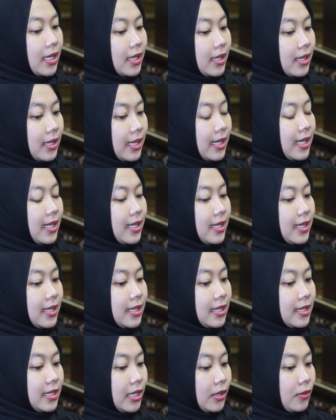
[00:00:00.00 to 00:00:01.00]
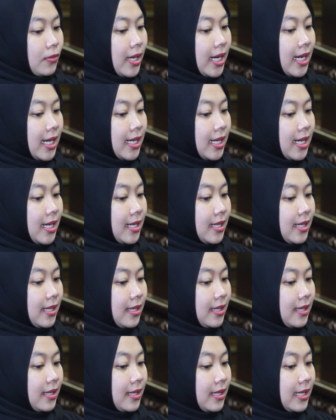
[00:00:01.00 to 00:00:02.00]
Nah, di situ akhirnya
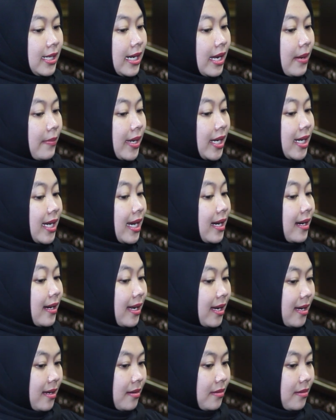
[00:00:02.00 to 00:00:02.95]
diramaikanlah